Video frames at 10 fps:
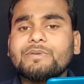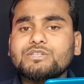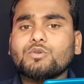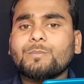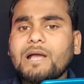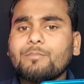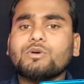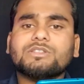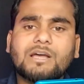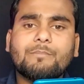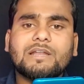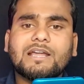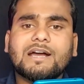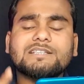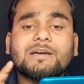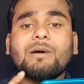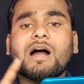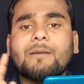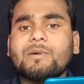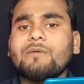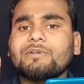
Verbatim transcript: बीस रुपया आपको तब मिलेगा जब आपका